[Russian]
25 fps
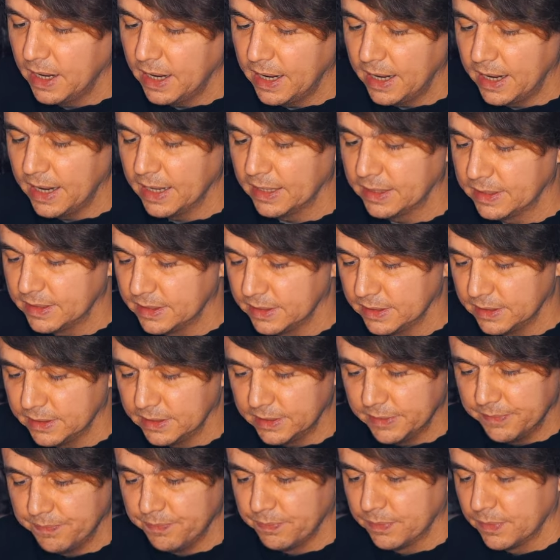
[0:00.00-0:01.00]
от
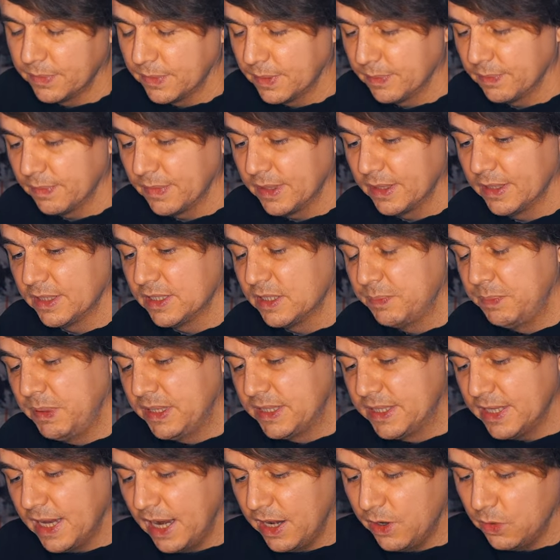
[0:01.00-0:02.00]
э,
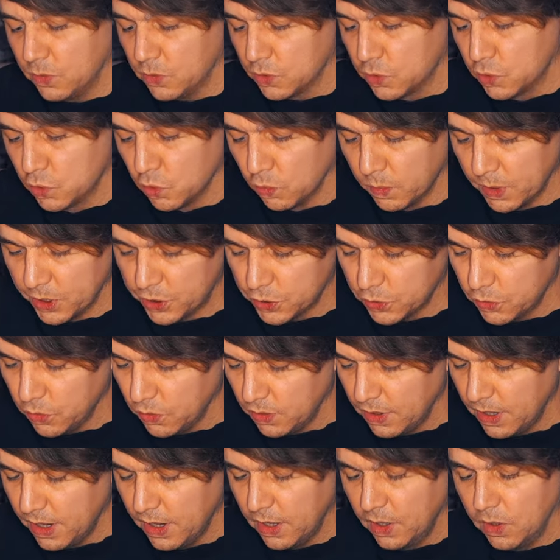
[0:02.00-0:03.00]
специальную
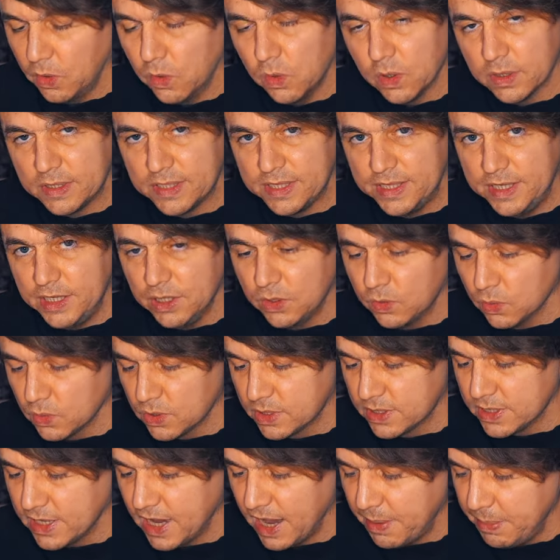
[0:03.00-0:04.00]
сумочку от Situ
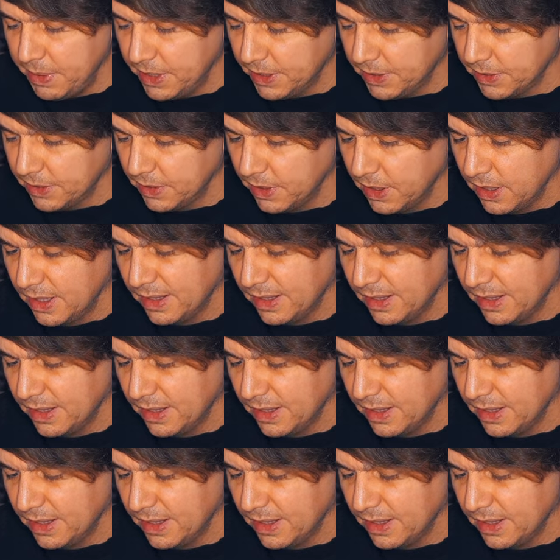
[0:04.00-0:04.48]
Summit.